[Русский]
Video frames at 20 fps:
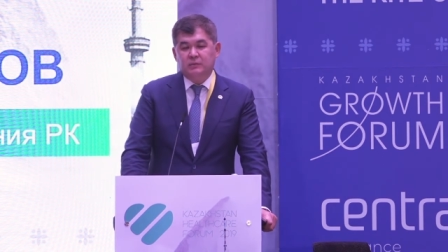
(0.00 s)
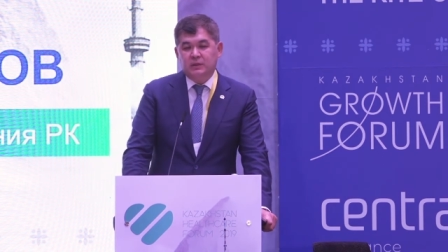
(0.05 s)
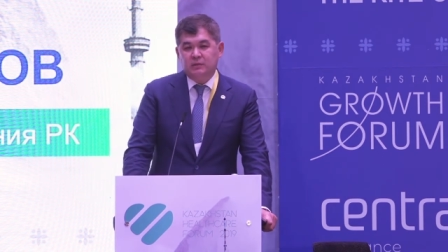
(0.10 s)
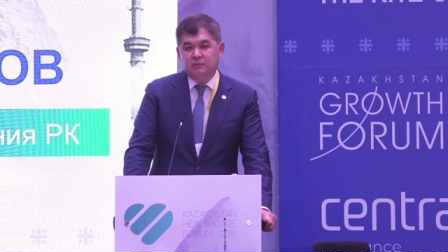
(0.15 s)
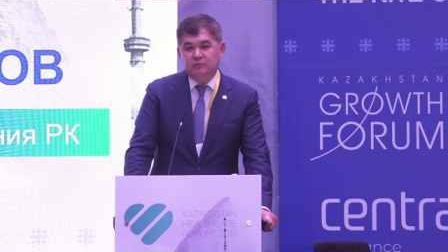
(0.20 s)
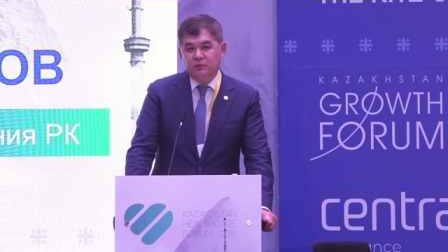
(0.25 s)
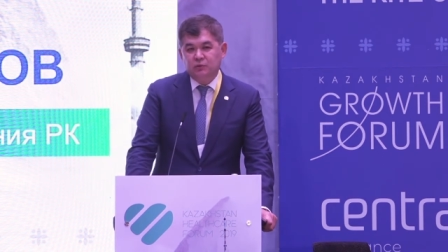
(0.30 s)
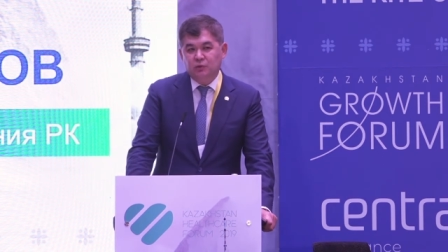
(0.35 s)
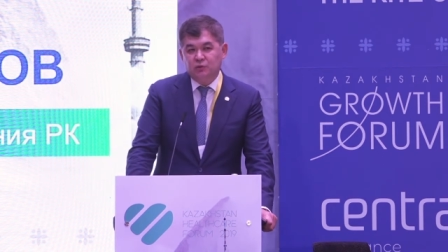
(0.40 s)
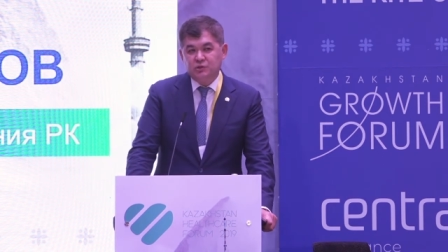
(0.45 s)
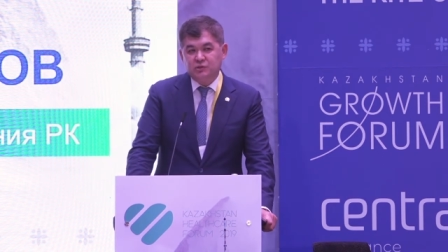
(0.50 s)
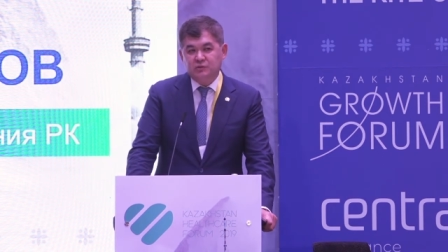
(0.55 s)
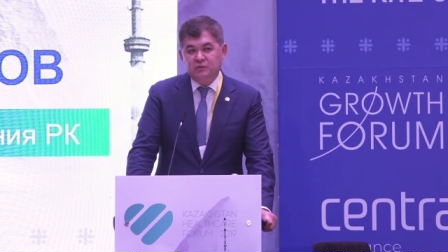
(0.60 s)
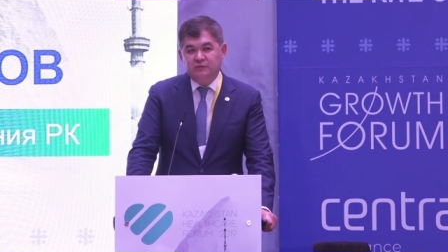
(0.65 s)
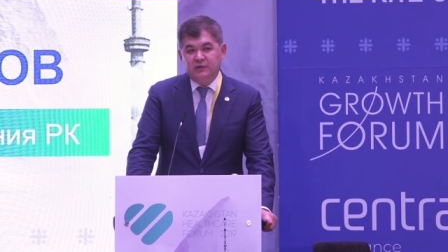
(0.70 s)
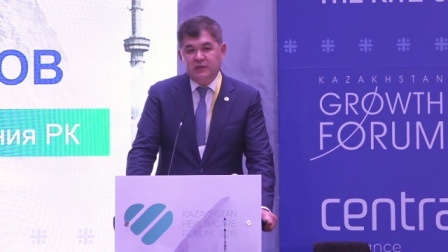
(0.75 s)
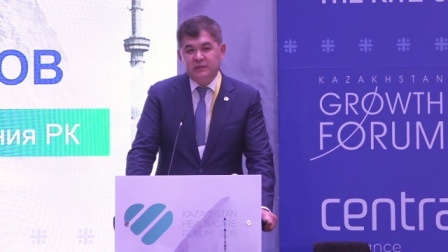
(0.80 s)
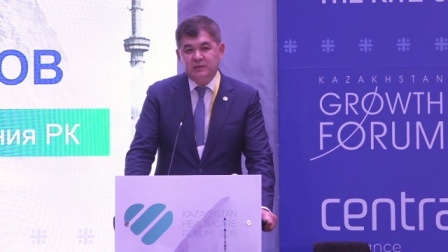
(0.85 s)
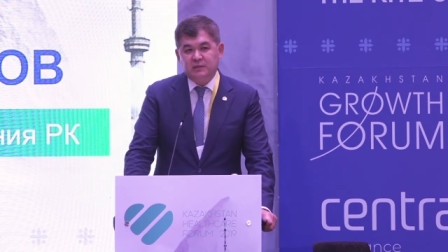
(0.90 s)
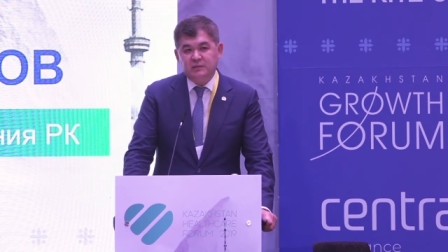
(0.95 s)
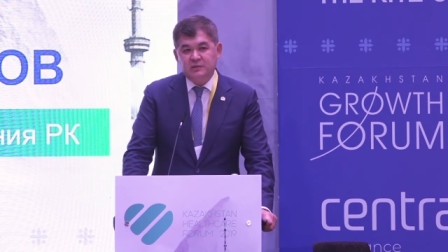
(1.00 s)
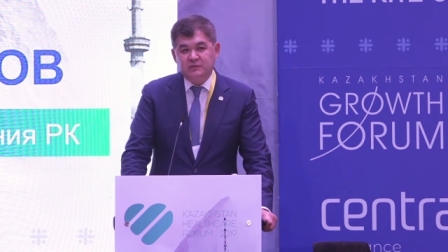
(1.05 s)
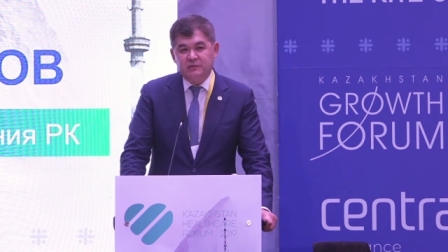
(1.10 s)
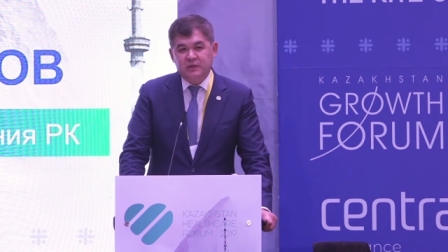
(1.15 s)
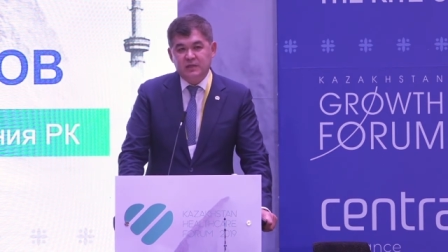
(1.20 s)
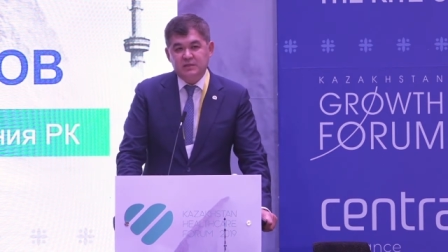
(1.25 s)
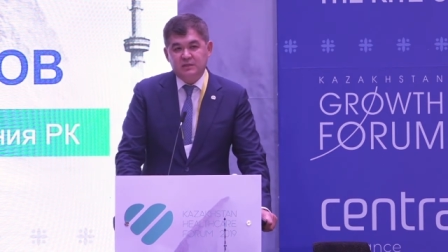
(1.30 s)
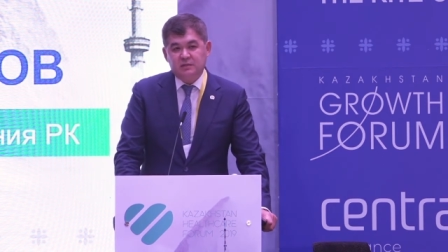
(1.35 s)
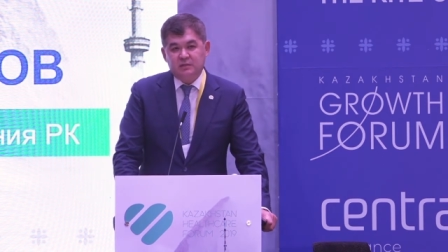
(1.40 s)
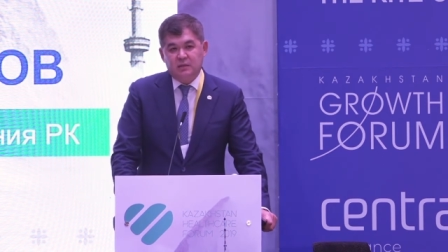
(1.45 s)
Множество факторов,
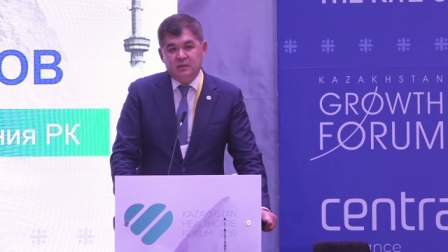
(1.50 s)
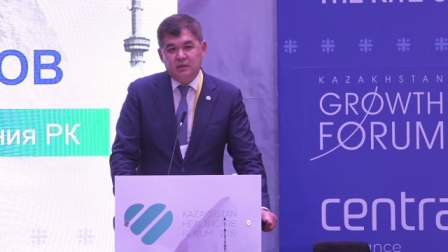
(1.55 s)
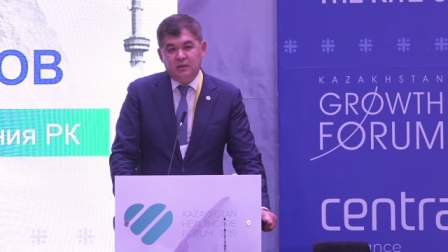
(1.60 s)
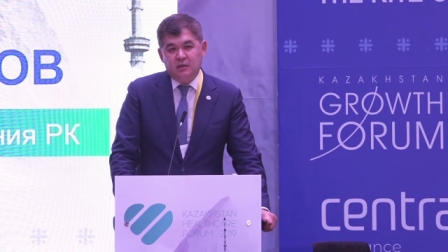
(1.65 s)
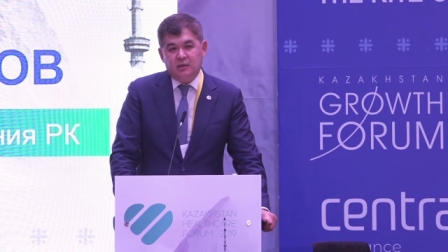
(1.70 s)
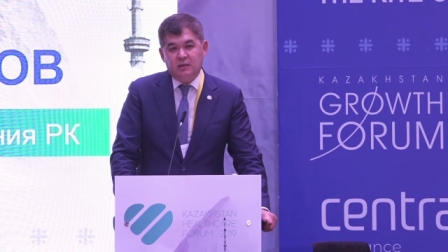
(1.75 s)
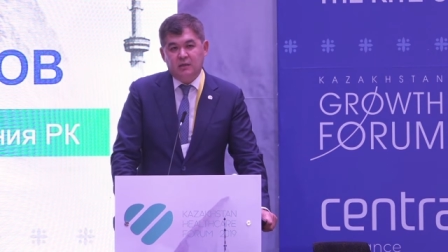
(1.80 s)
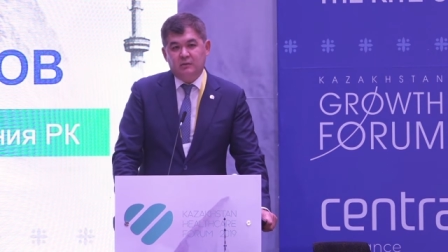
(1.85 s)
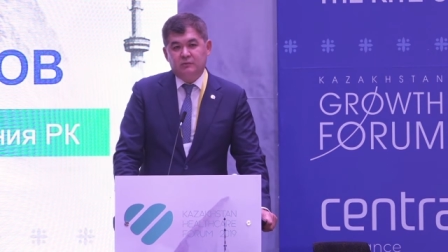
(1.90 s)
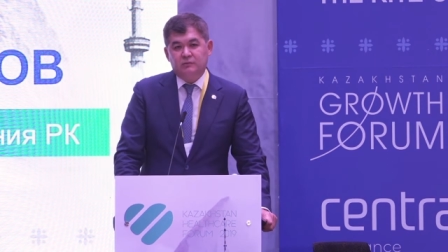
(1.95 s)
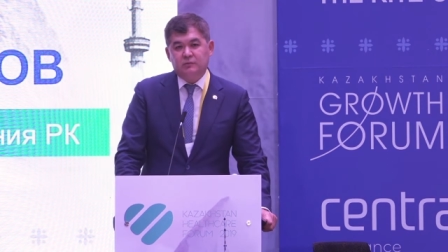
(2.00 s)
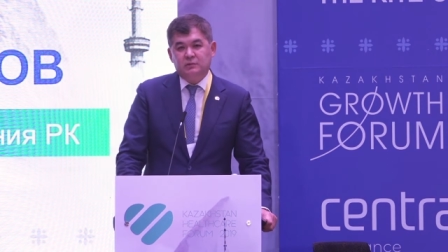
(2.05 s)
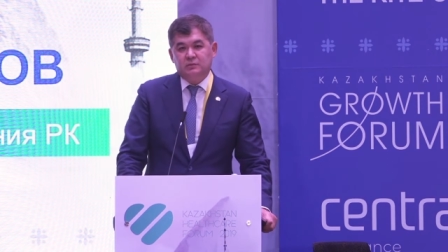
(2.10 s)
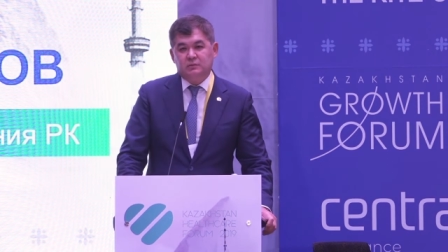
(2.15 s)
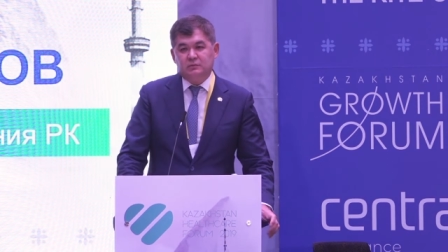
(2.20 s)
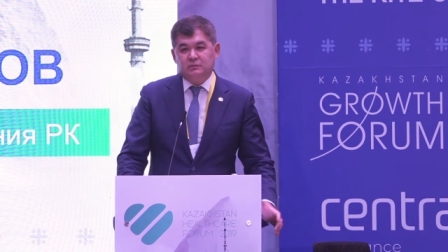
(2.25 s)
связанных вот,